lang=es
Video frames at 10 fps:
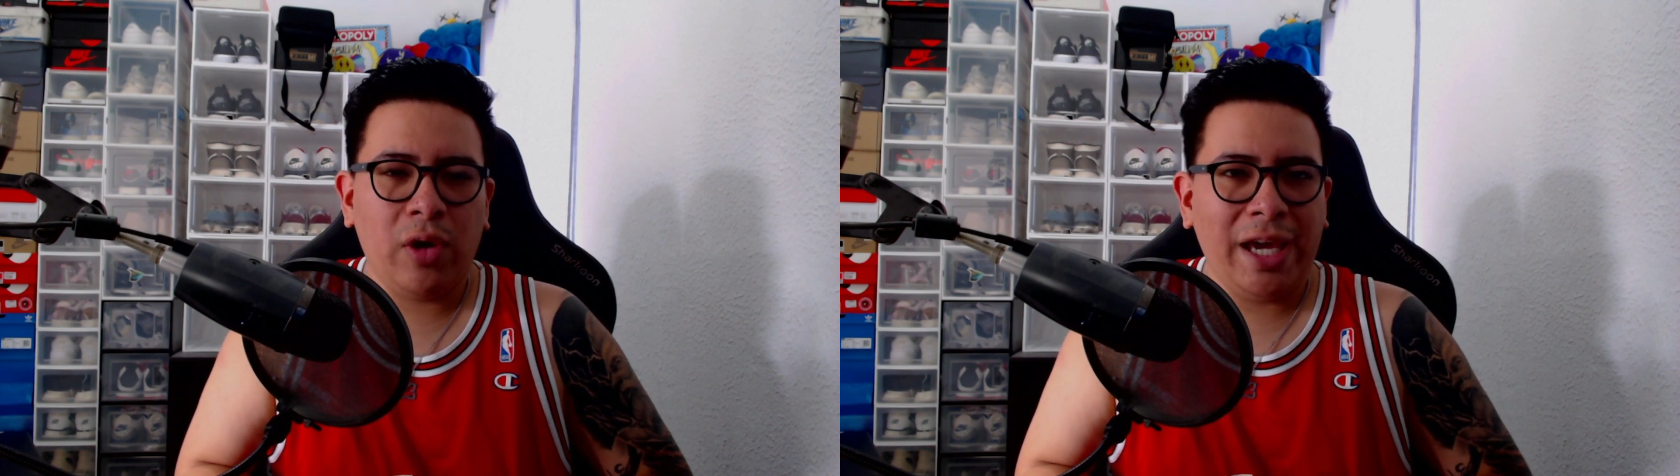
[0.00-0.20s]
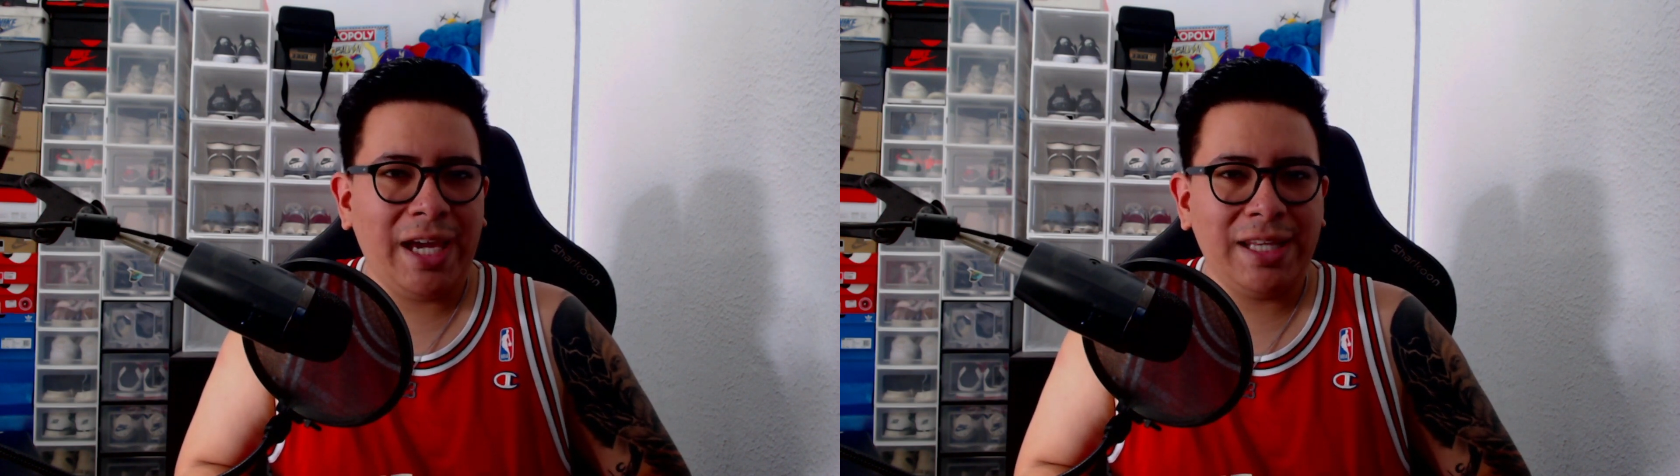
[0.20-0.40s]

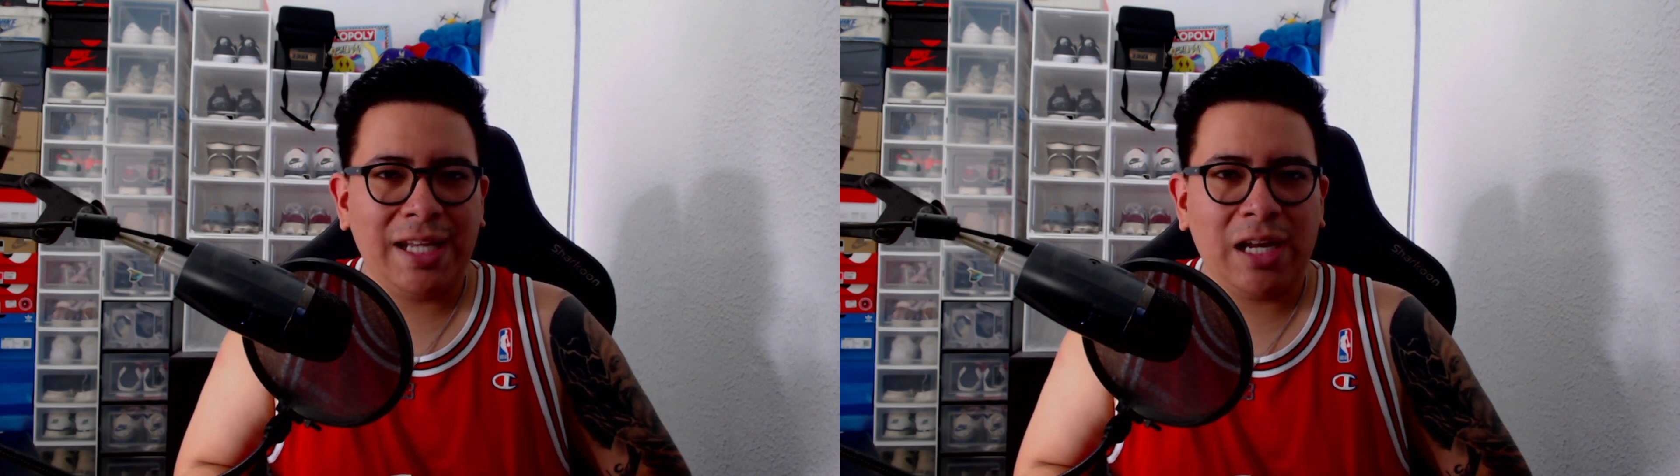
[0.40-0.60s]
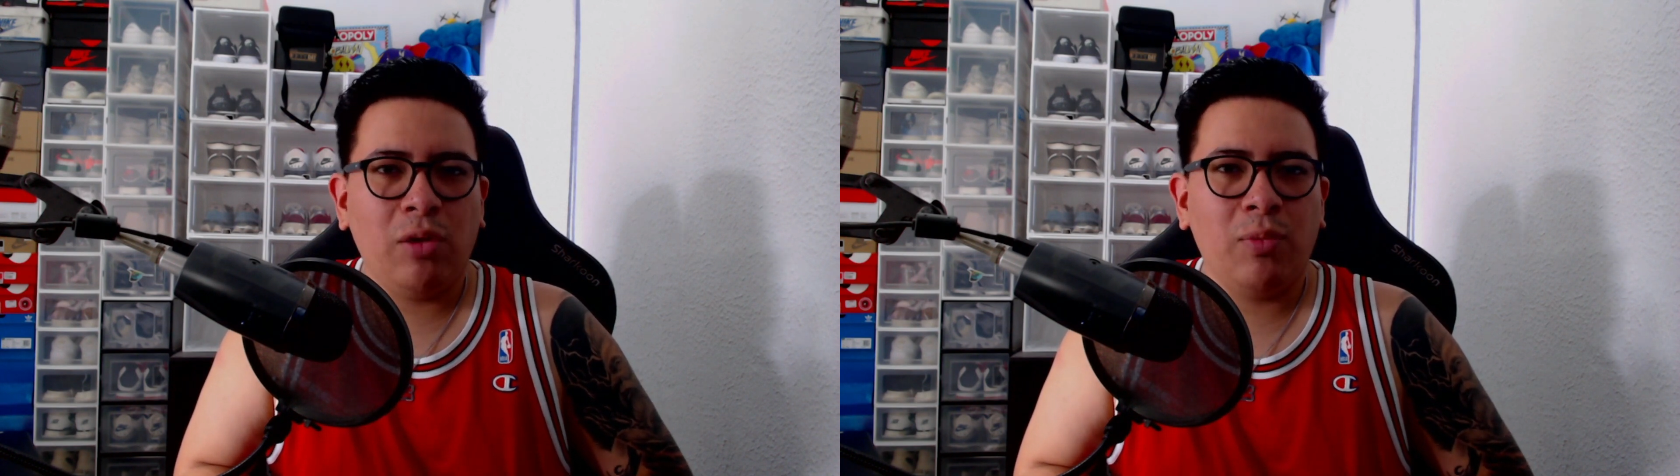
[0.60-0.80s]
en
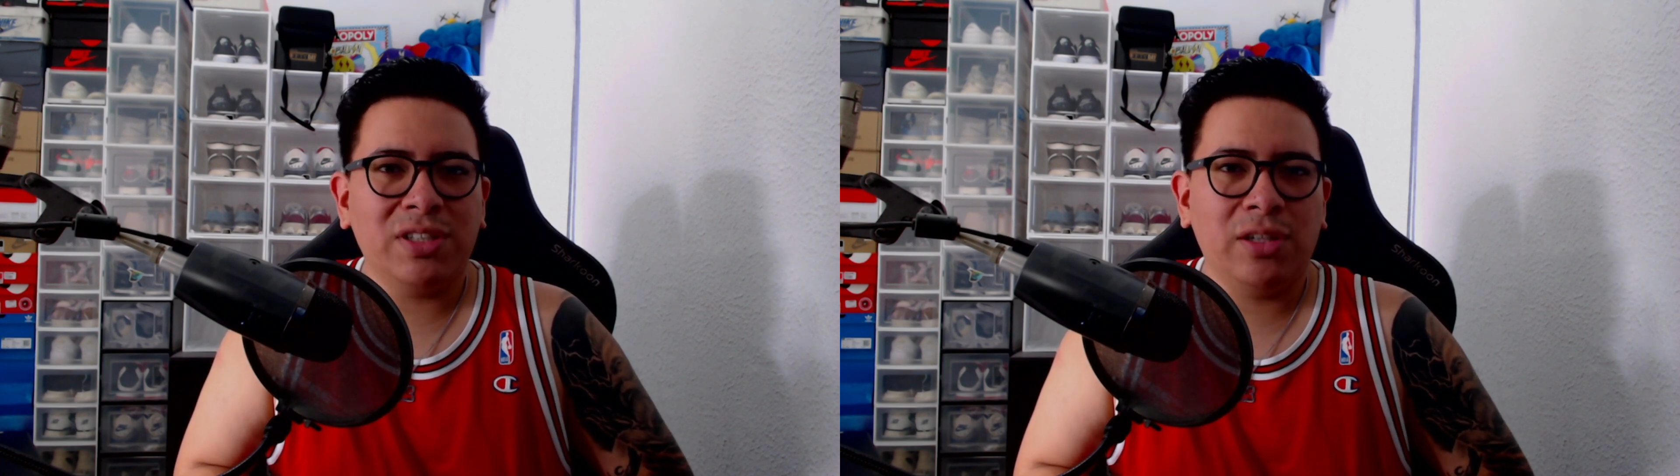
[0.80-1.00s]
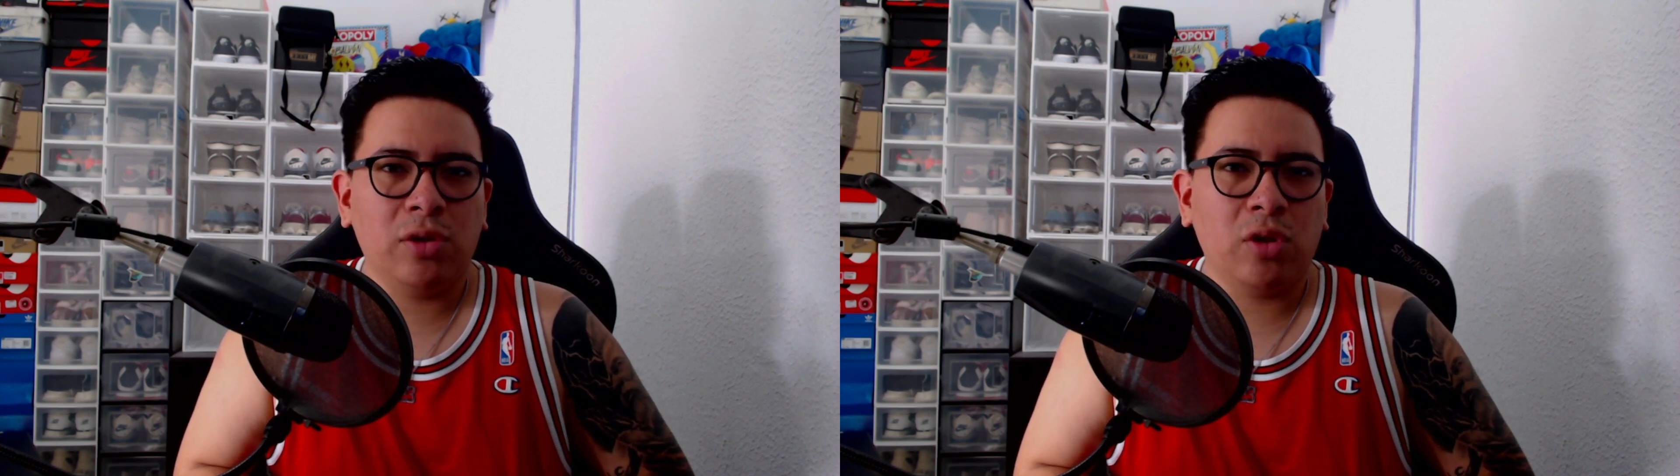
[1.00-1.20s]
general cómo ha
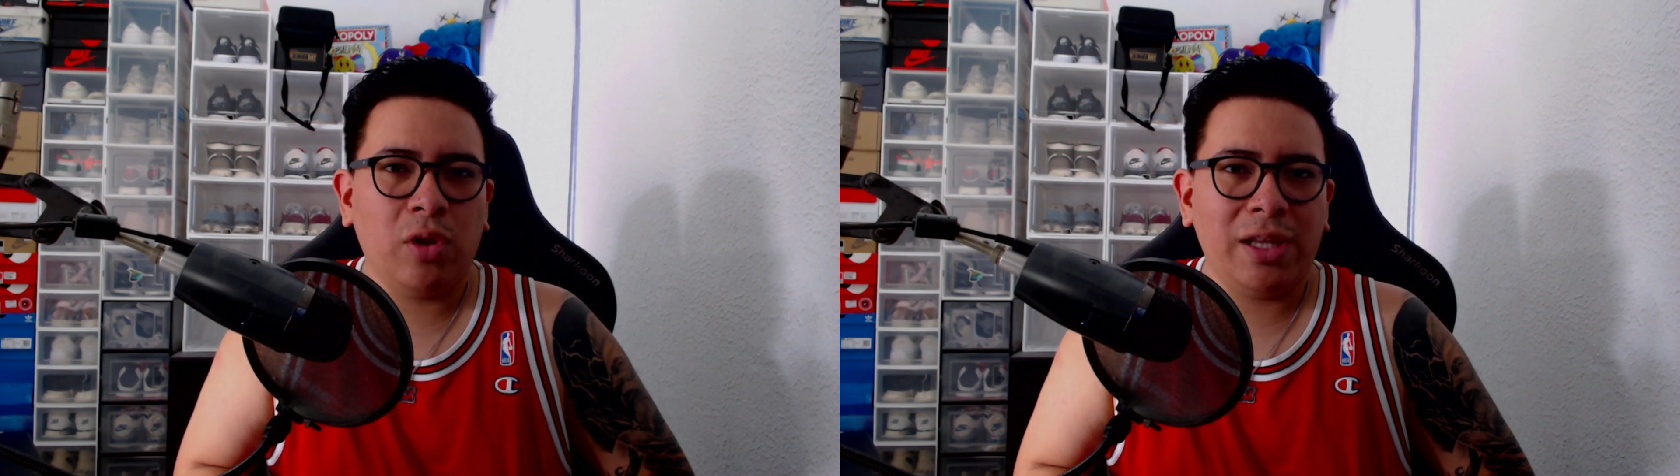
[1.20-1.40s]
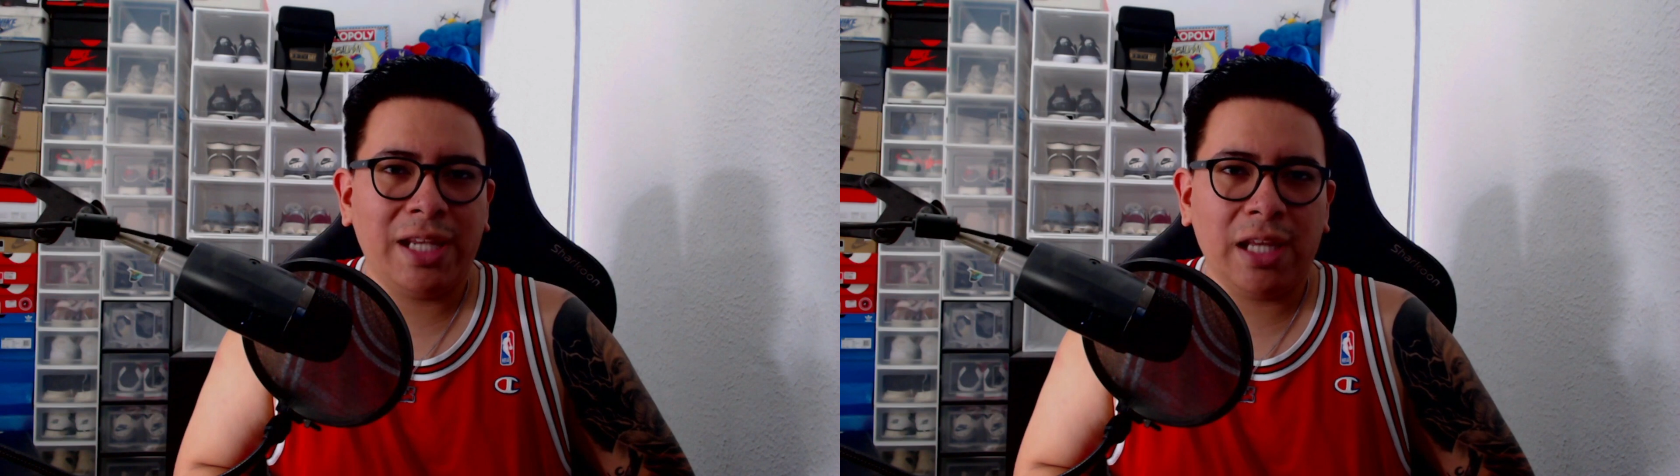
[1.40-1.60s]
sido todo
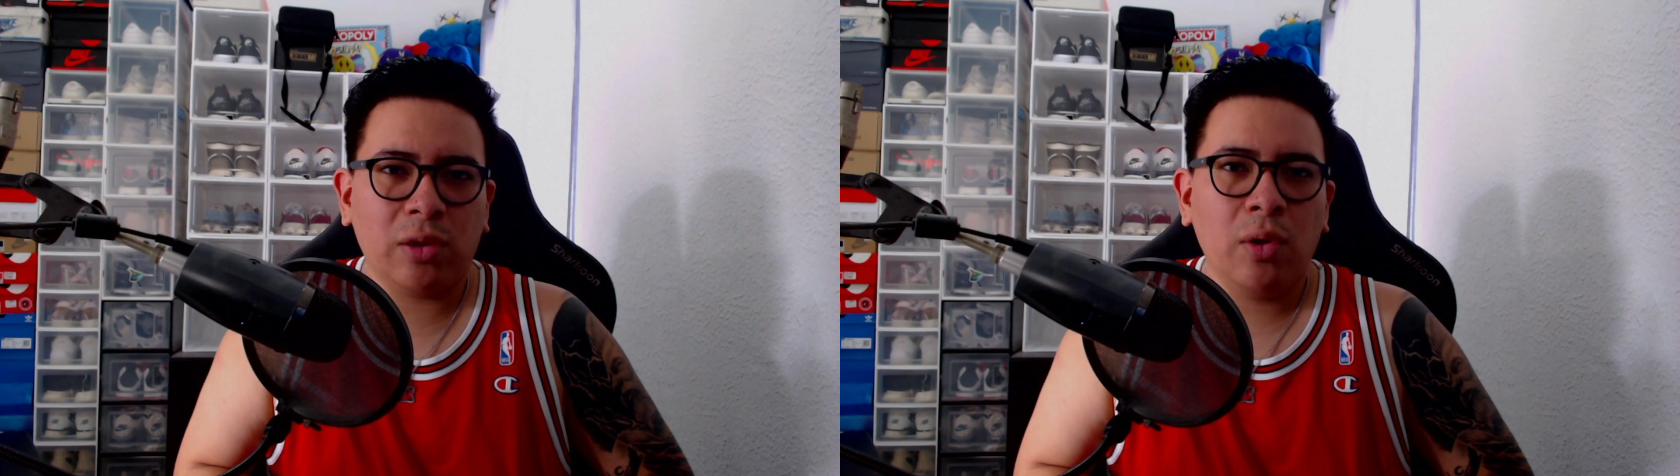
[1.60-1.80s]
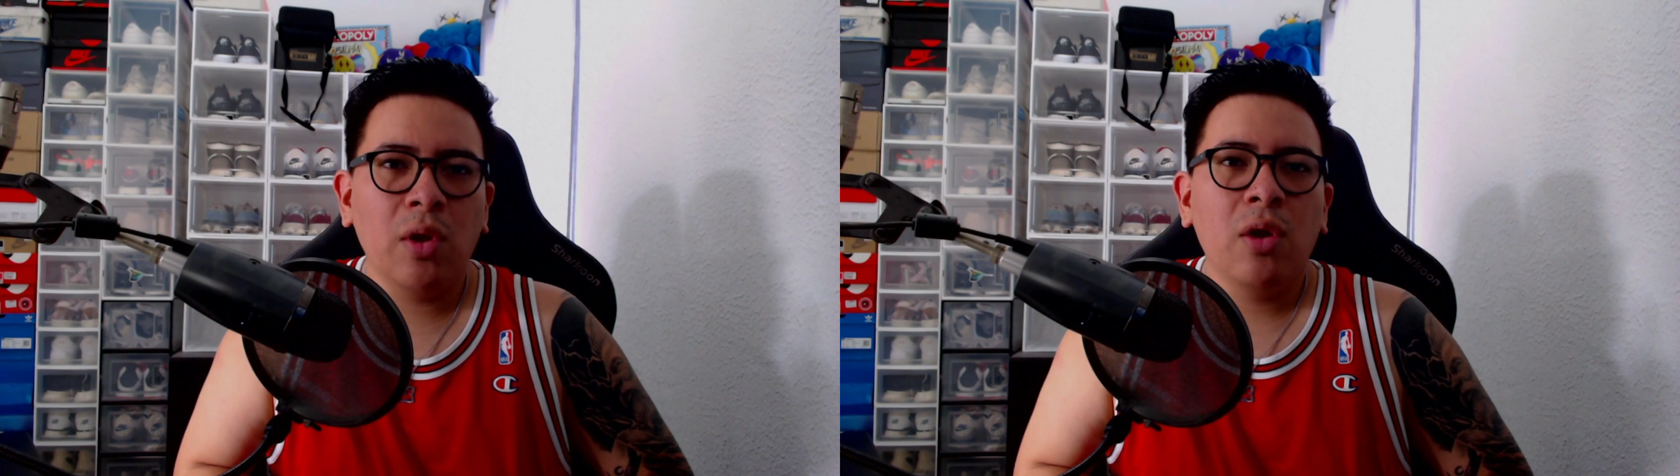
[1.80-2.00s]
el trato,